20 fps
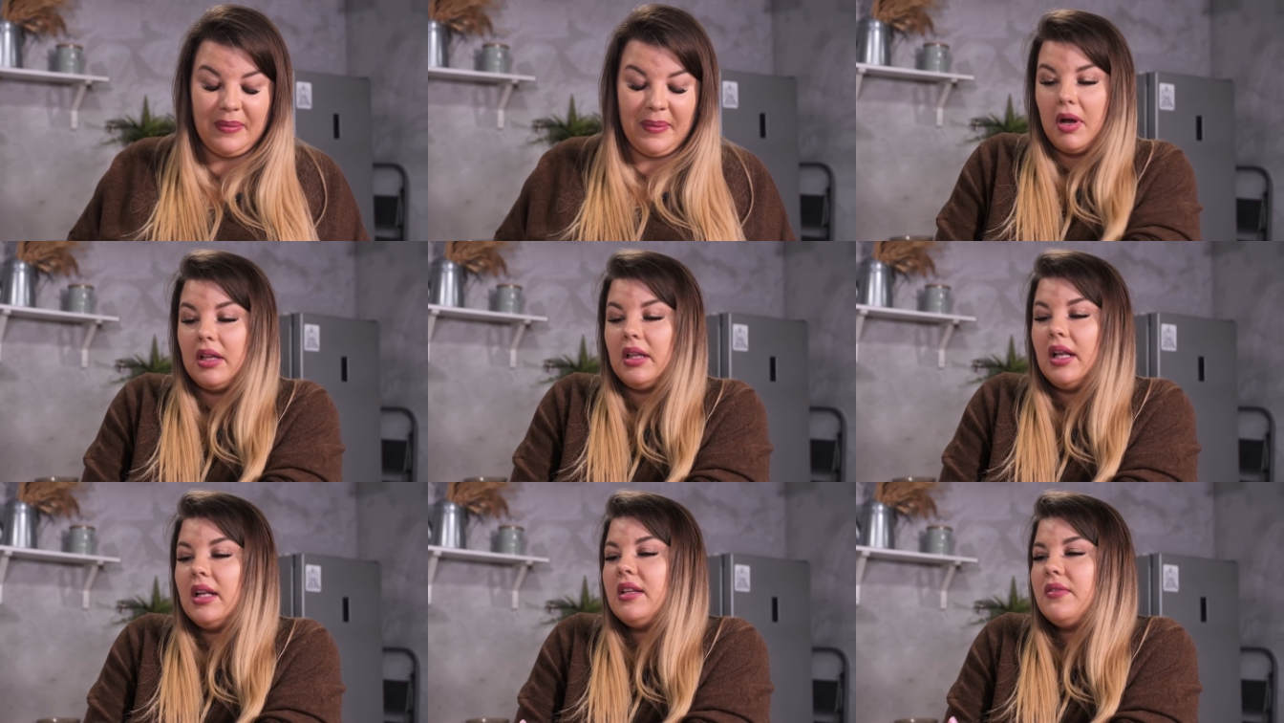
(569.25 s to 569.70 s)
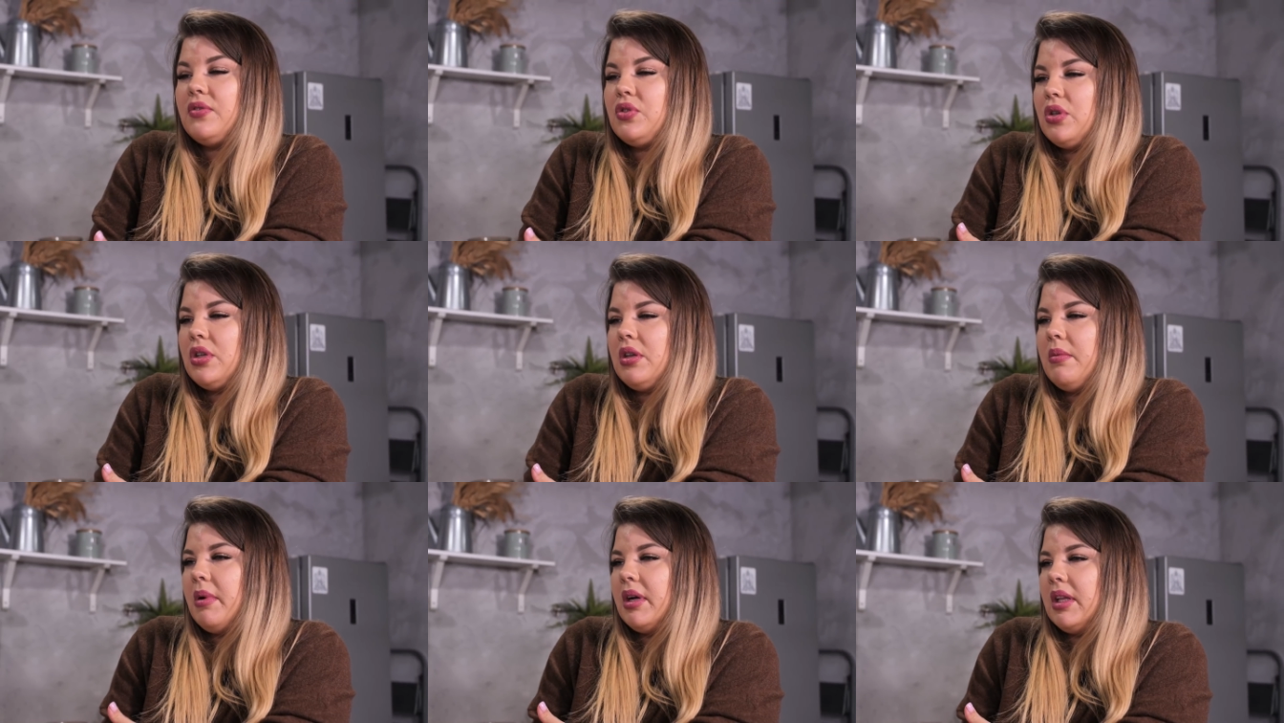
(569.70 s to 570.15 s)
А Лада
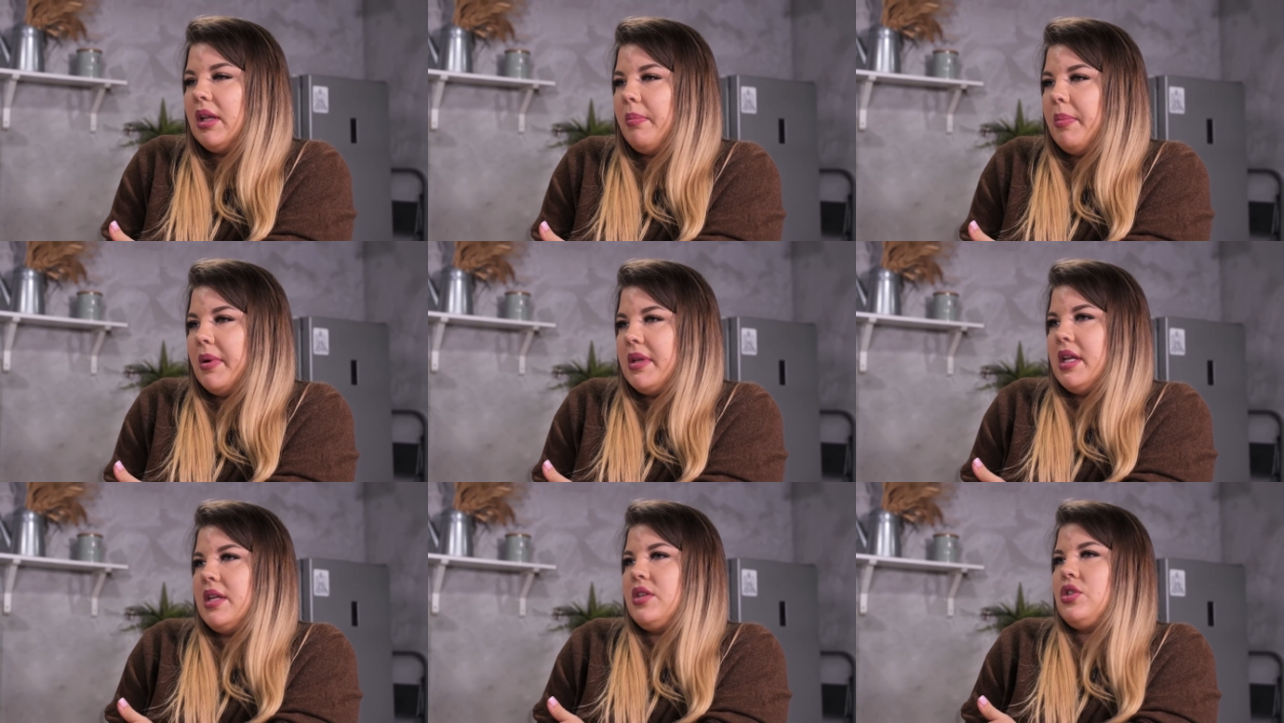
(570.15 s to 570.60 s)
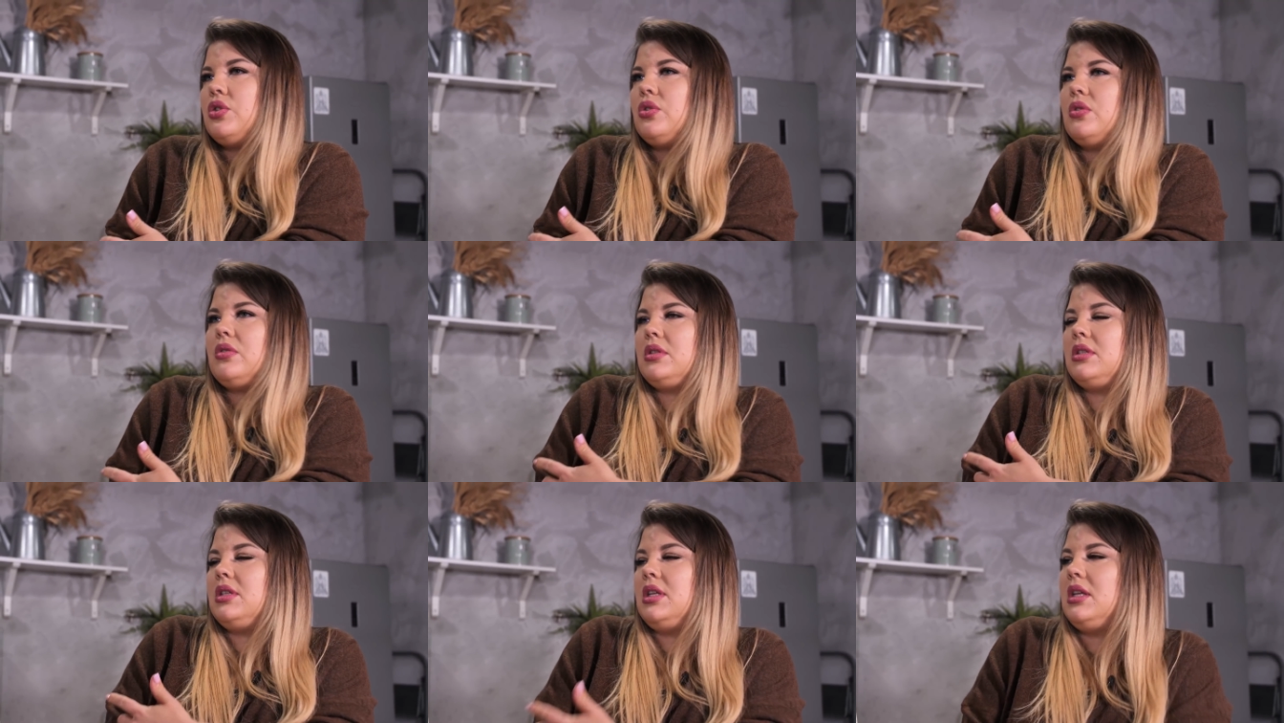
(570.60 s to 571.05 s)
все не могла понять,
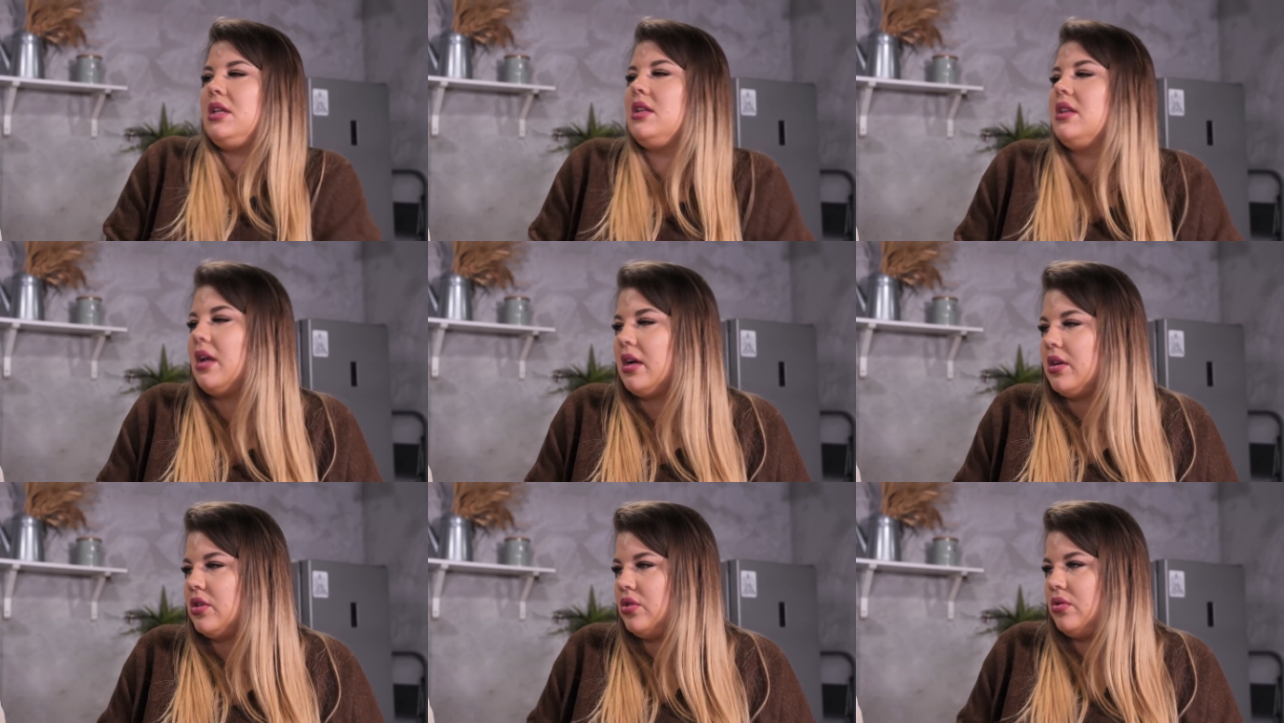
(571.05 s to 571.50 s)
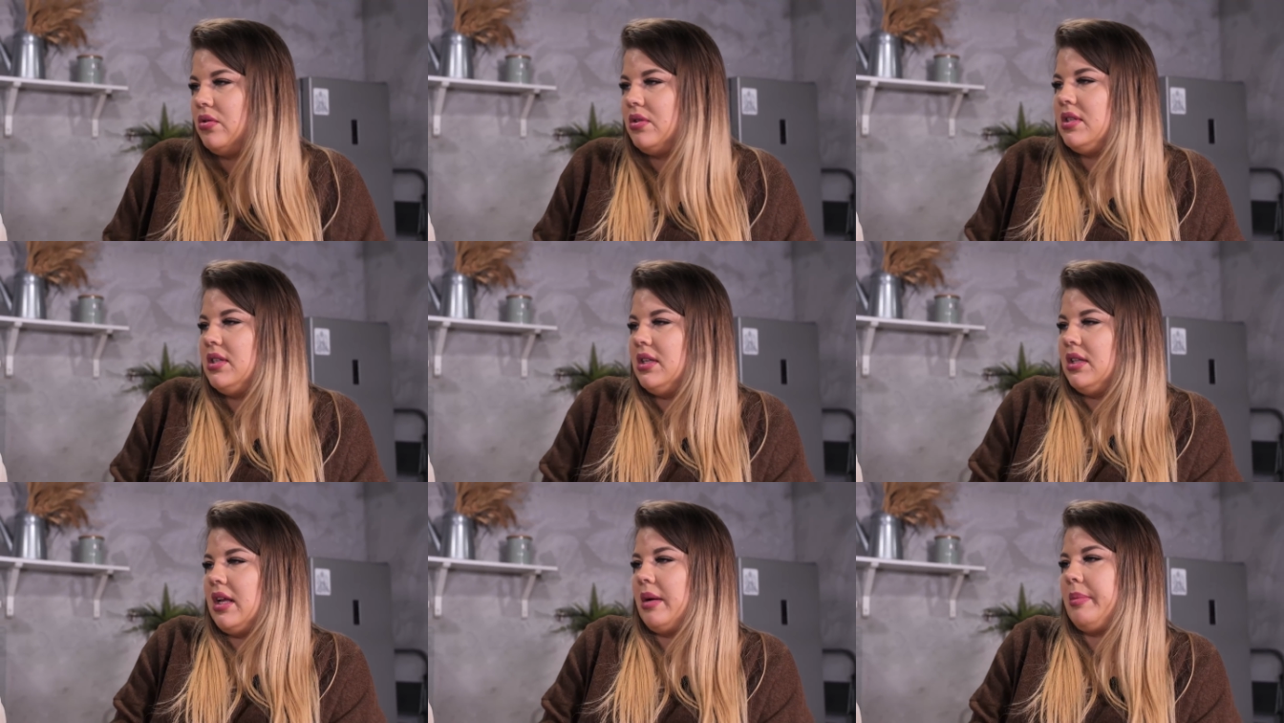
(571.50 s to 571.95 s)
что с ней не так, что
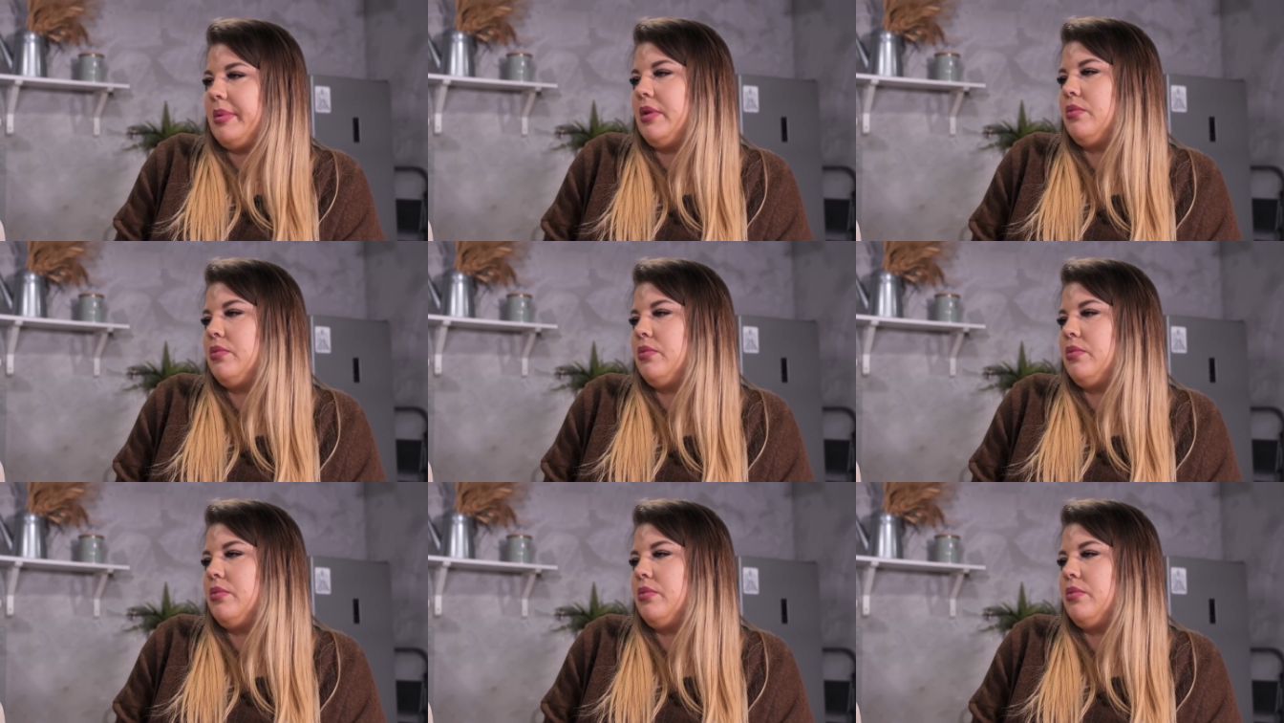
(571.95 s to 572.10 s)
с ней не так.